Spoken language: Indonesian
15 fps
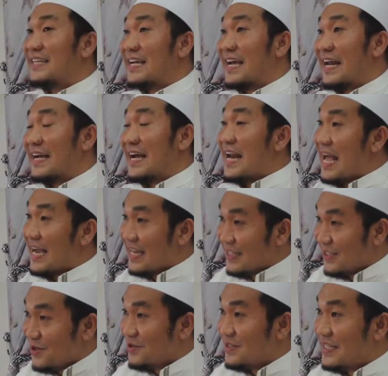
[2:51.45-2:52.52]
tinggalkan
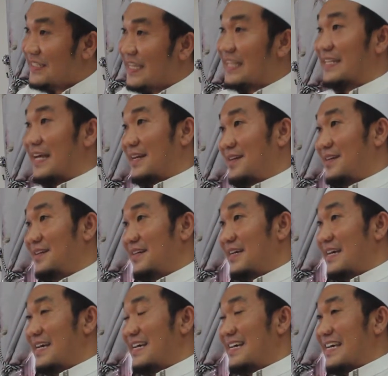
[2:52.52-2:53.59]
akan terus dicatat
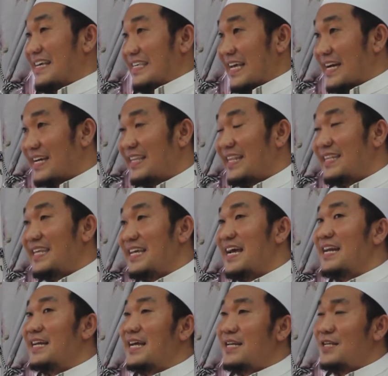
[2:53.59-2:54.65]
Yang kita
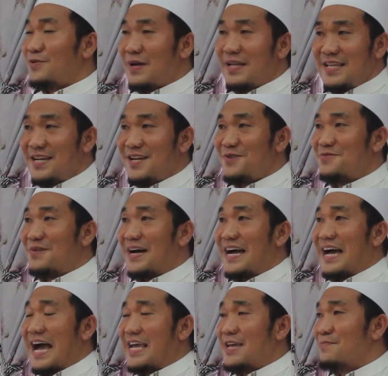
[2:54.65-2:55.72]
tinggalkan itu hanya ada dua
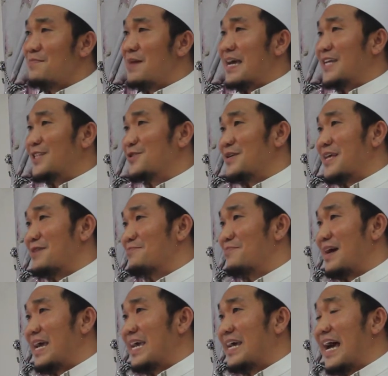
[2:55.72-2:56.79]
Ima itu yang
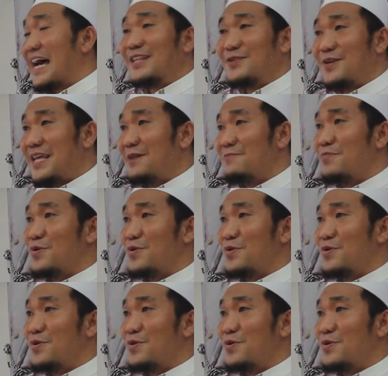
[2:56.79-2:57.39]
baik atau yang